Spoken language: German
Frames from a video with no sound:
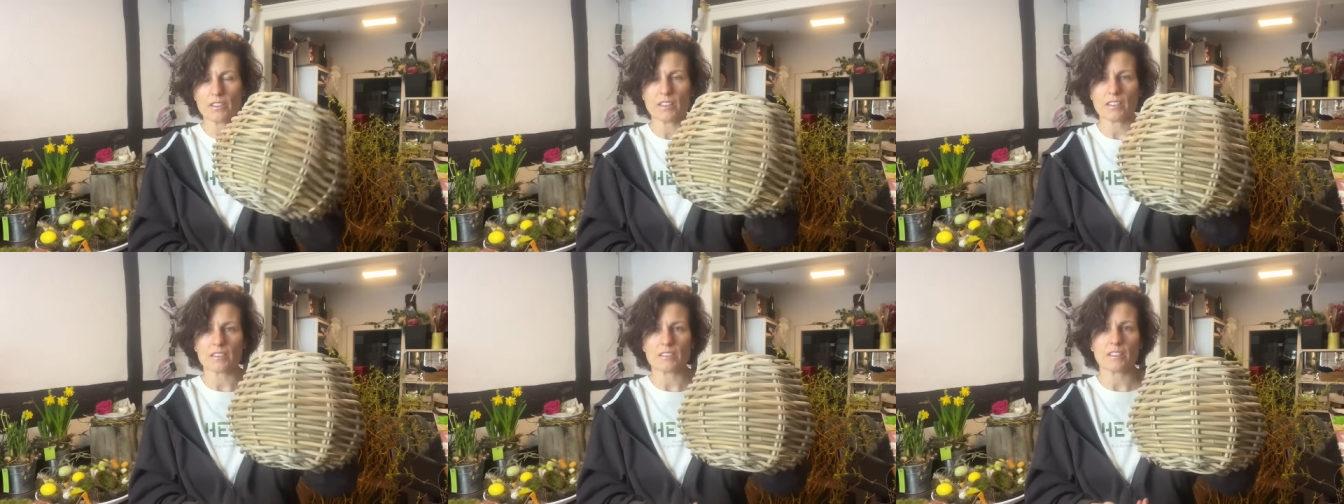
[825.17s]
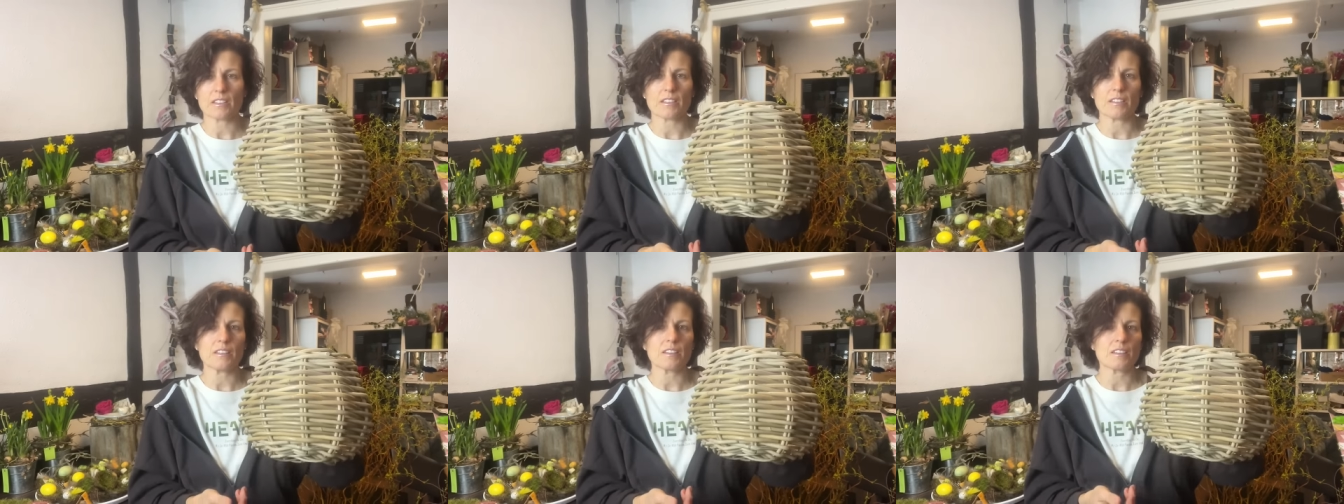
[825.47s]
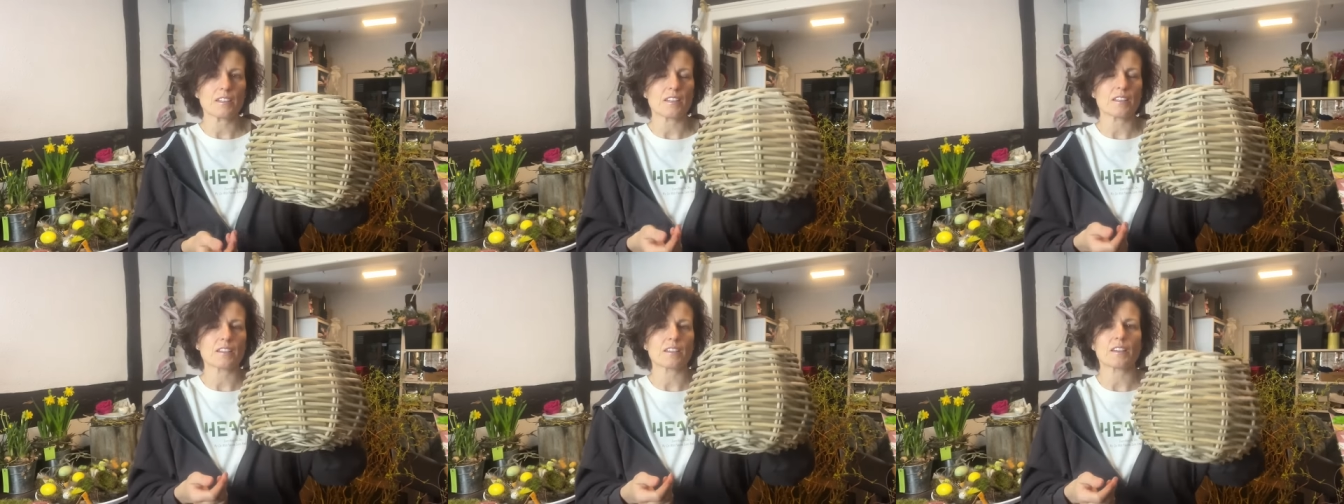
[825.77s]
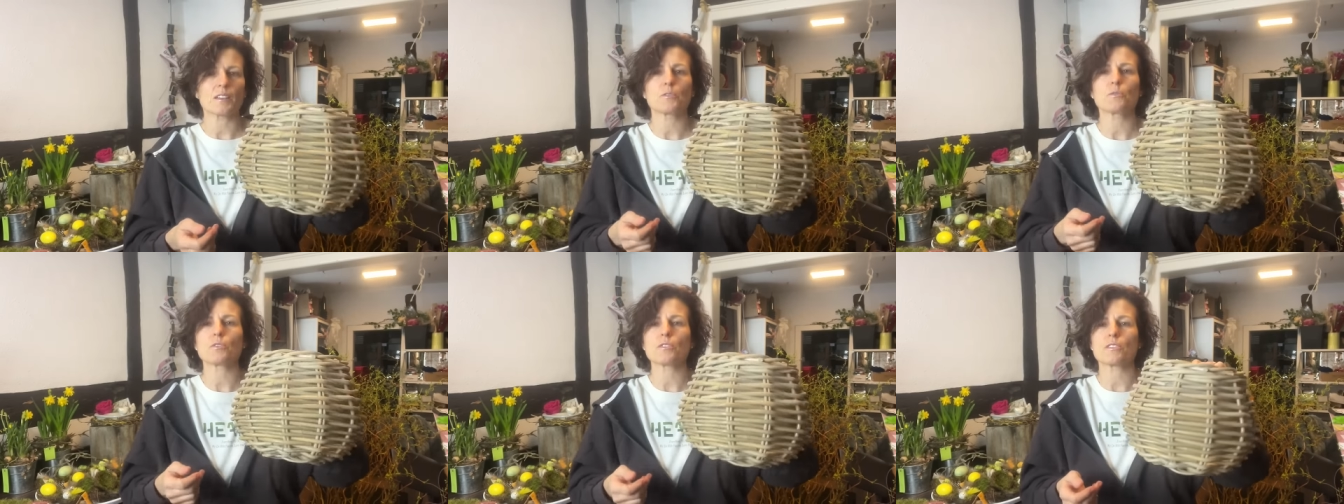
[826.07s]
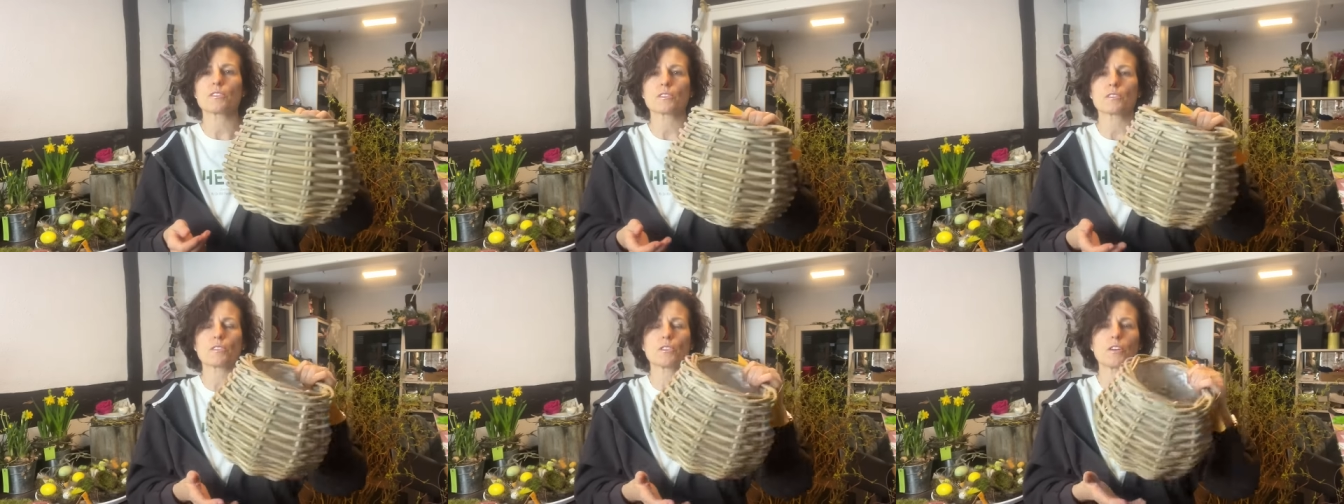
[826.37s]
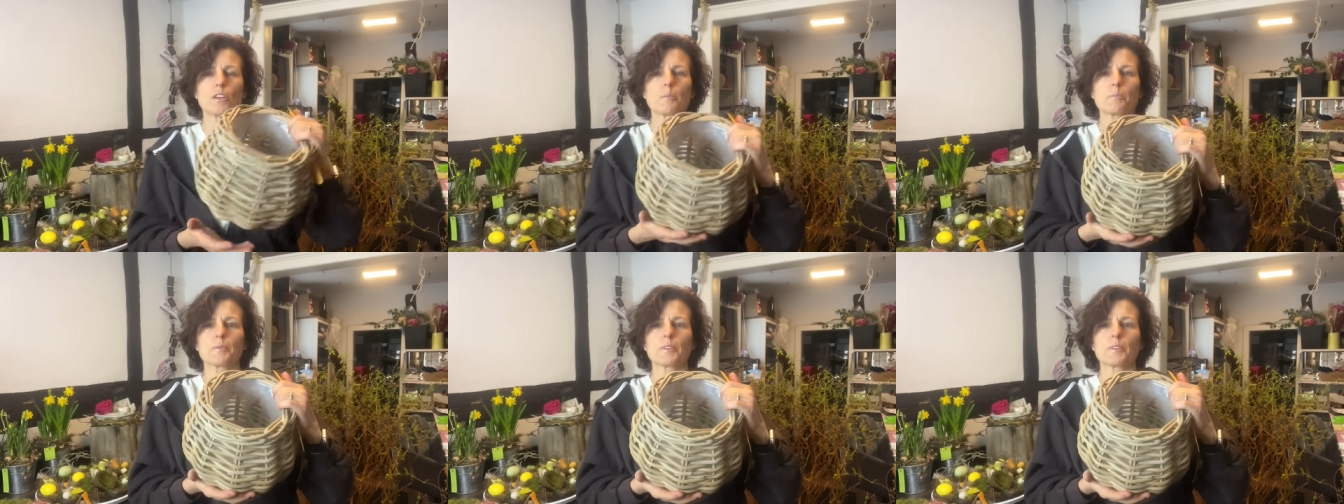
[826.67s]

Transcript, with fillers: hat gesagt, ich hätte gern nur diesen Korb.